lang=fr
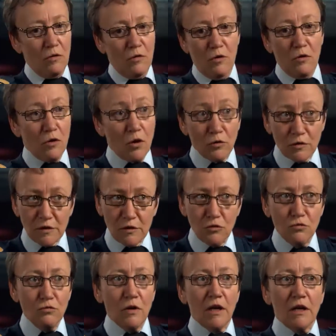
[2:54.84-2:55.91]
On
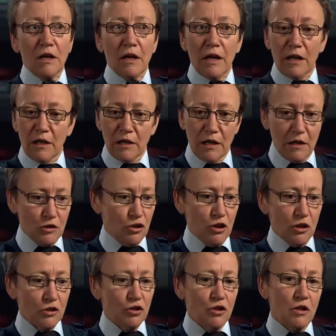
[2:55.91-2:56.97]
continue à,
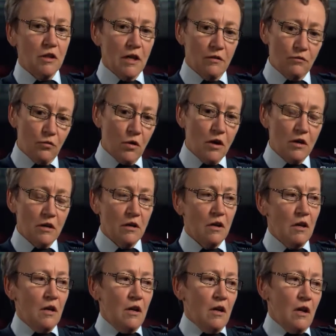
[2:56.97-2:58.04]
chercher, à voir
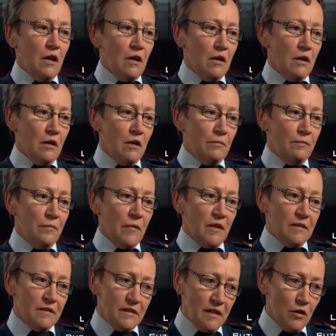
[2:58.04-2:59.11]
euh,
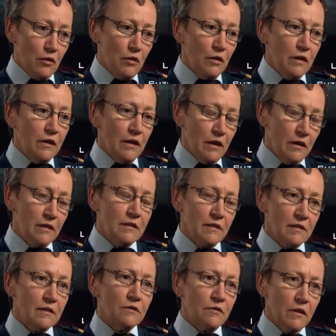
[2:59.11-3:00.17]
s'il y a un lien qui
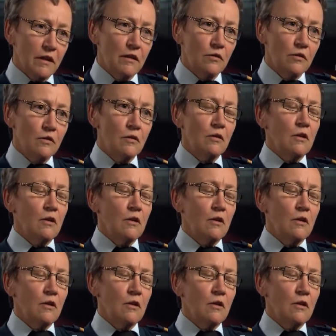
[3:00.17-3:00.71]
se fait là.